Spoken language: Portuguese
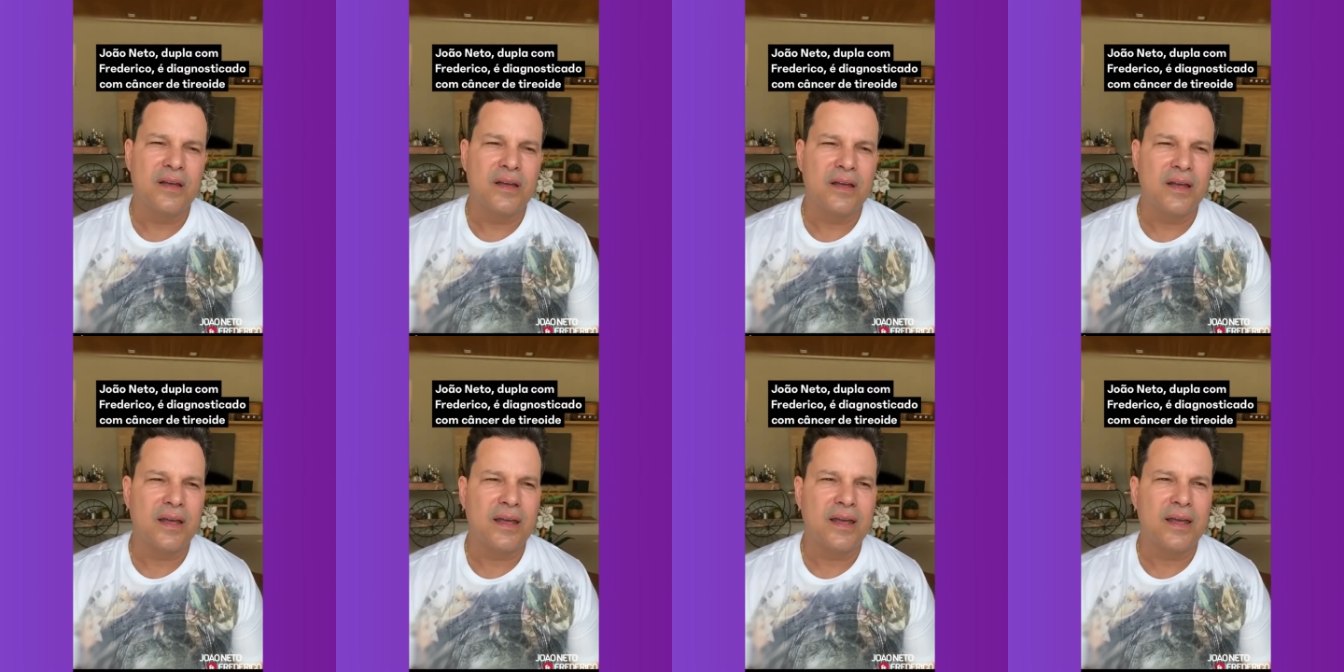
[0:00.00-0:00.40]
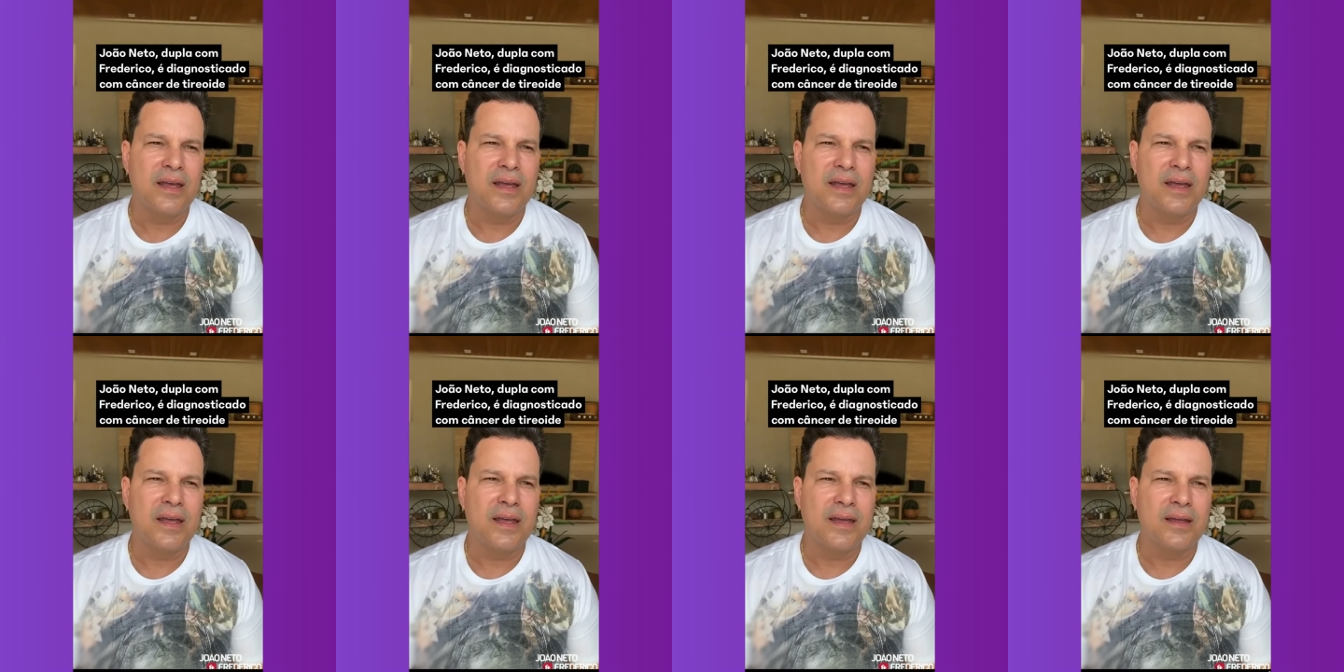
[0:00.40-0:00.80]

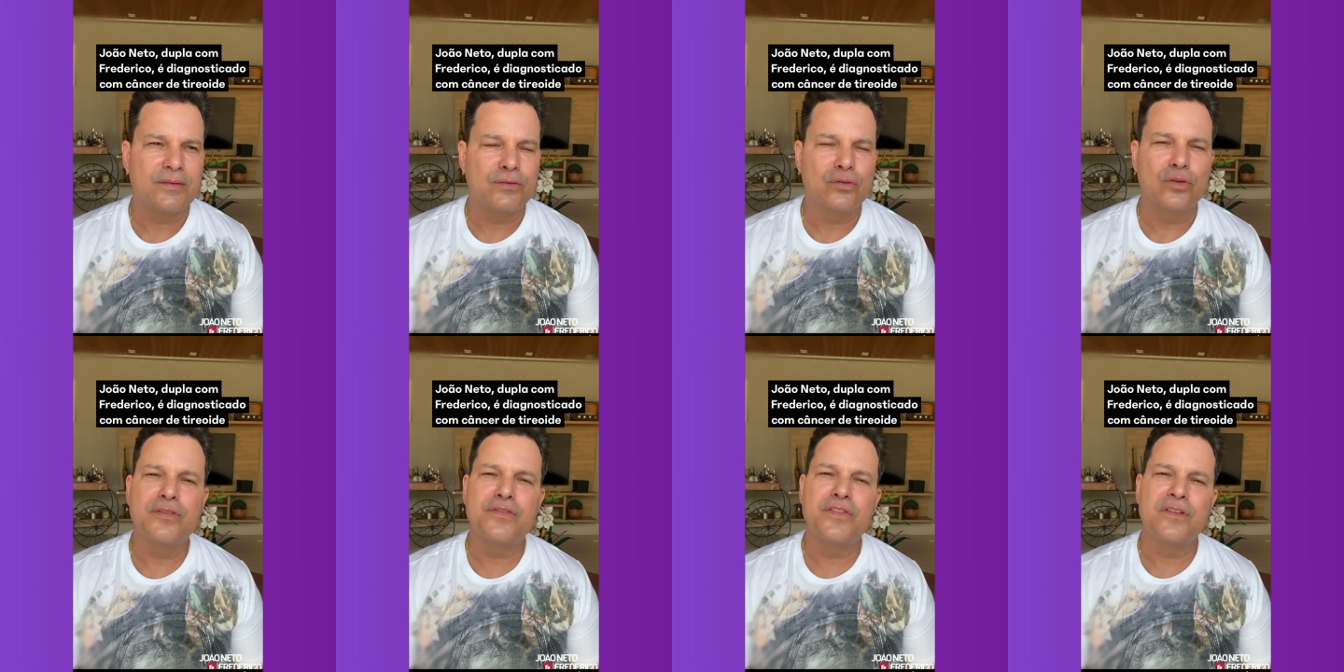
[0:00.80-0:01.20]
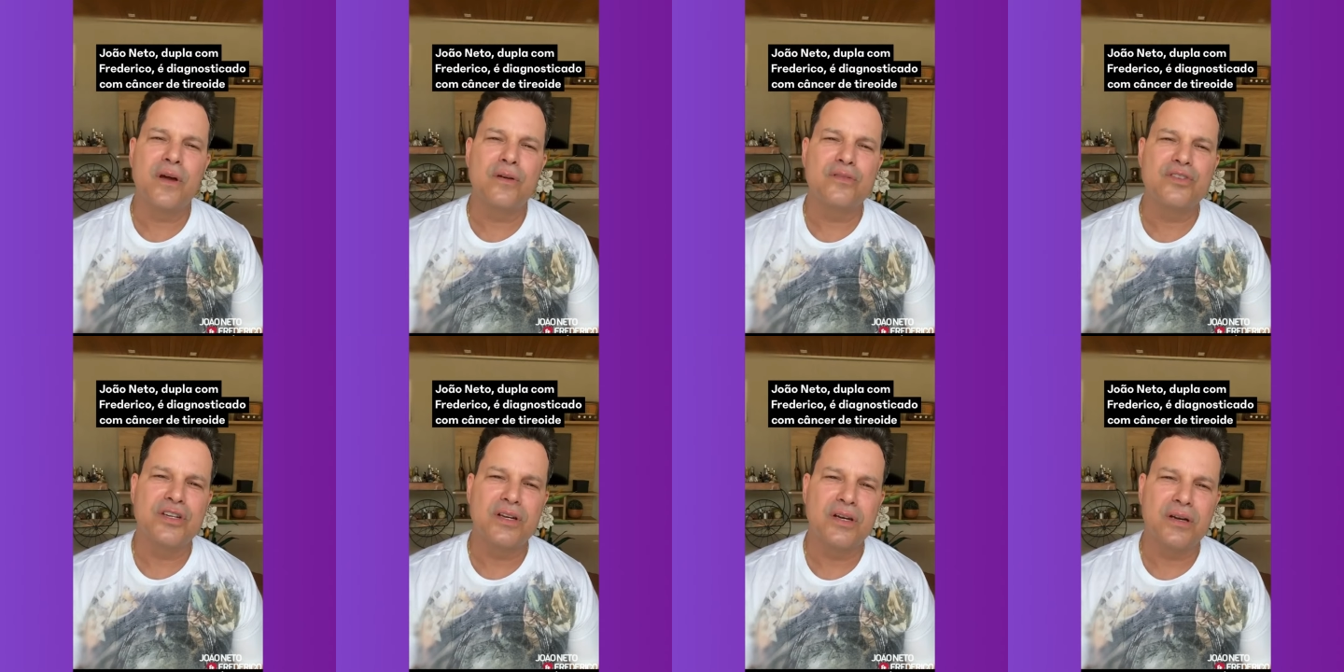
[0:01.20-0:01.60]
É, todo
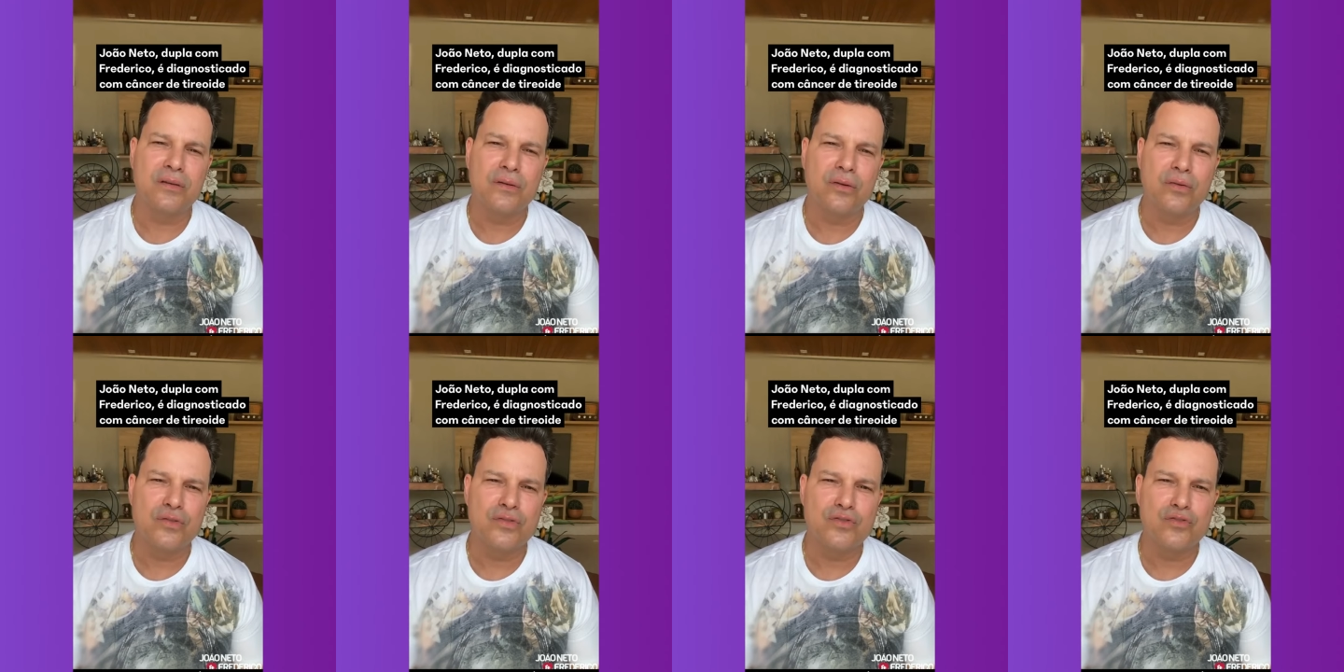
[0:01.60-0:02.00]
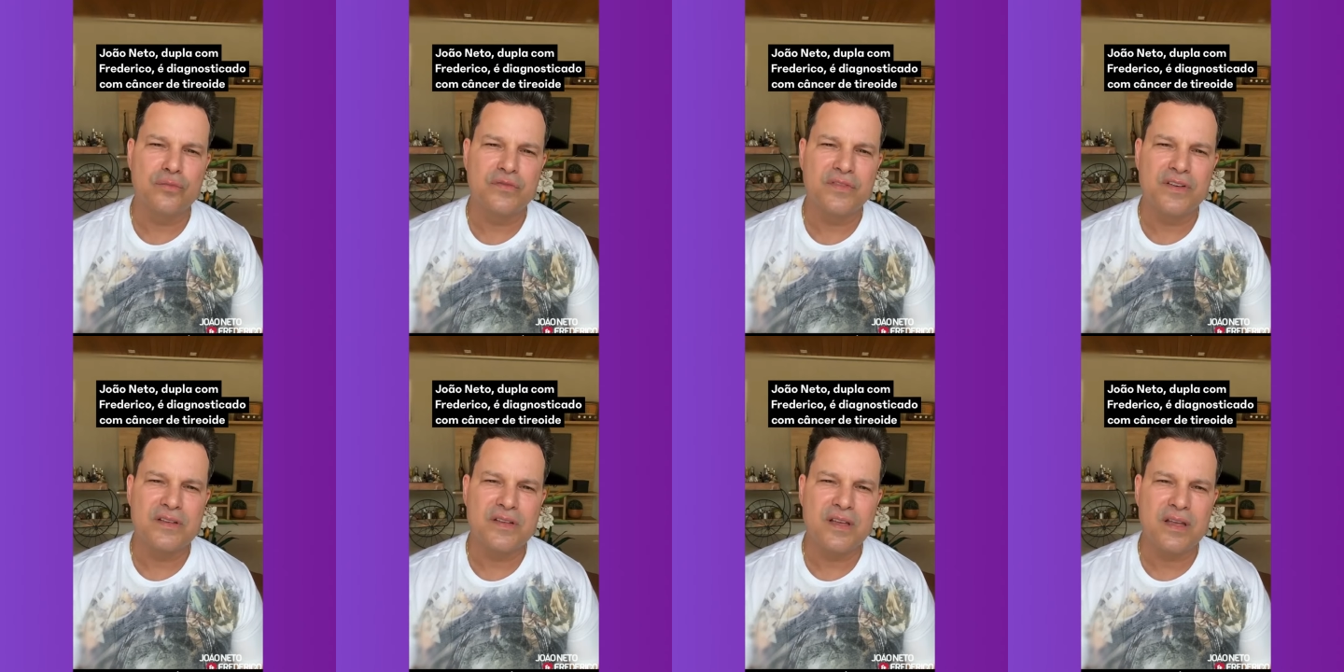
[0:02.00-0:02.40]
final de ano eu
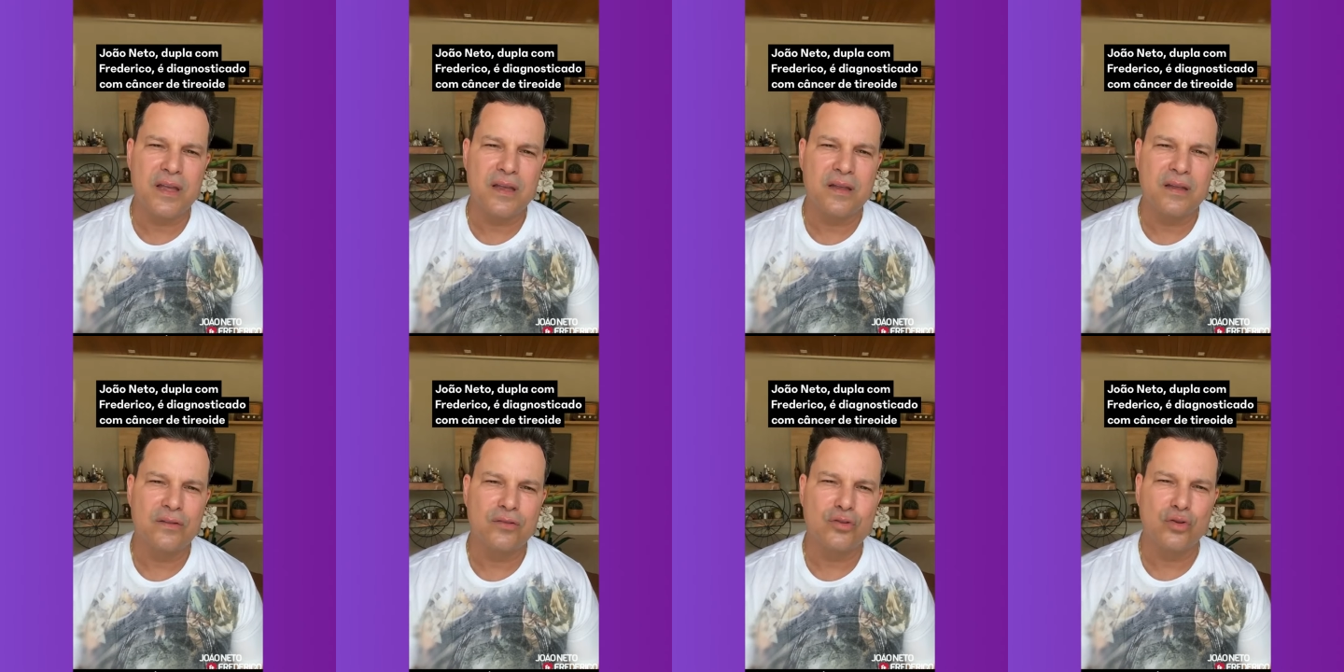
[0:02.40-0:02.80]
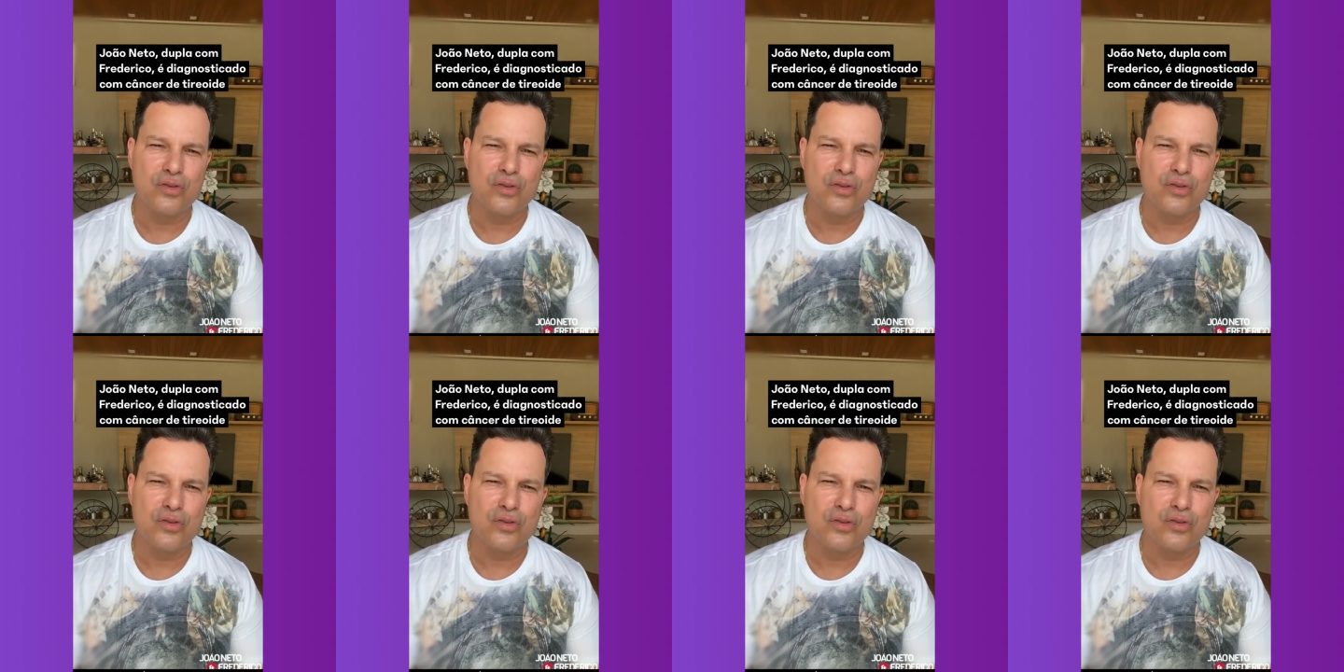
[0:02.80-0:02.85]
costumo fazer